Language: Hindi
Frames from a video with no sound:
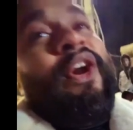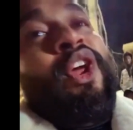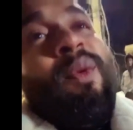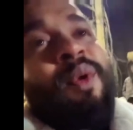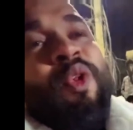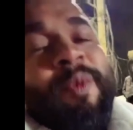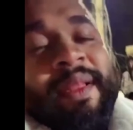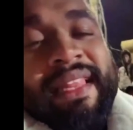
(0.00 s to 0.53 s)

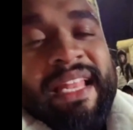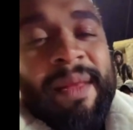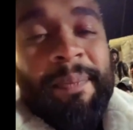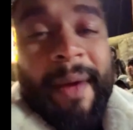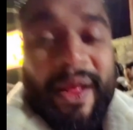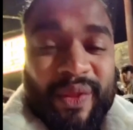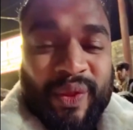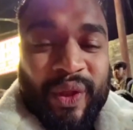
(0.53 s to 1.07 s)
वीडियो में उस बंदे
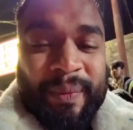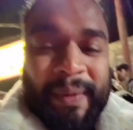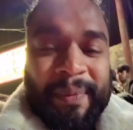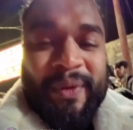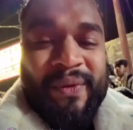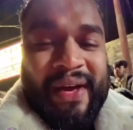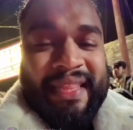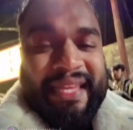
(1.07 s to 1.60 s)
ने पांच सौ
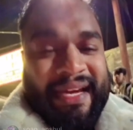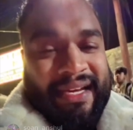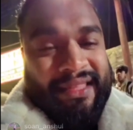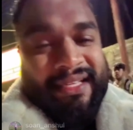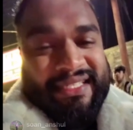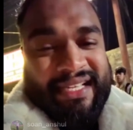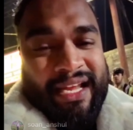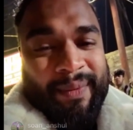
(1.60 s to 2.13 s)
रुपए बुलवा दिया
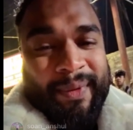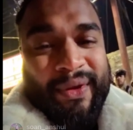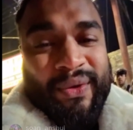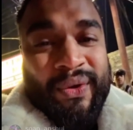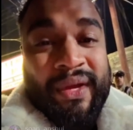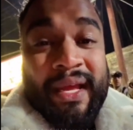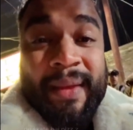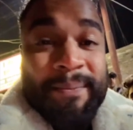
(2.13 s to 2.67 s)
यार दस हजार
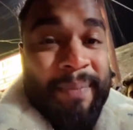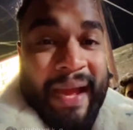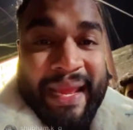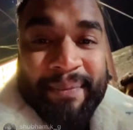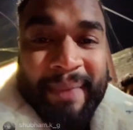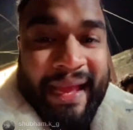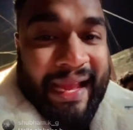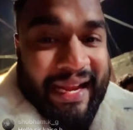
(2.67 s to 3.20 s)
रुपए को
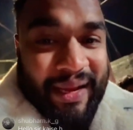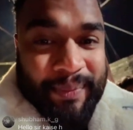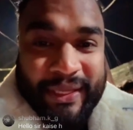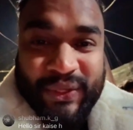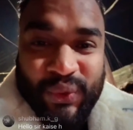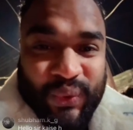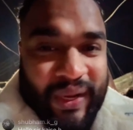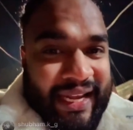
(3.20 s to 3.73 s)
भाई मैं
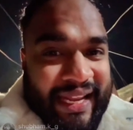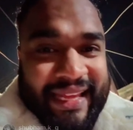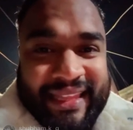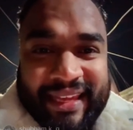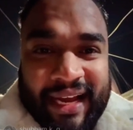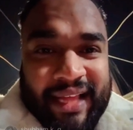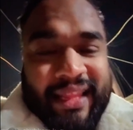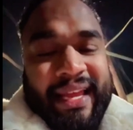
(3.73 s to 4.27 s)
कभी झूठा
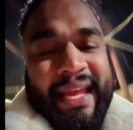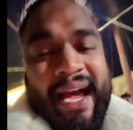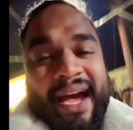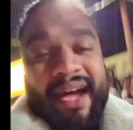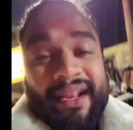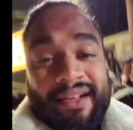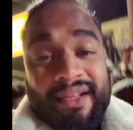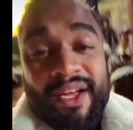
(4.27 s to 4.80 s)
नहीं दिखाता
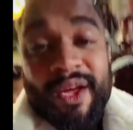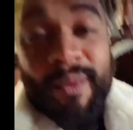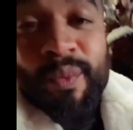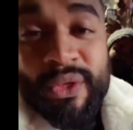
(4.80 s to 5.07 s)
यार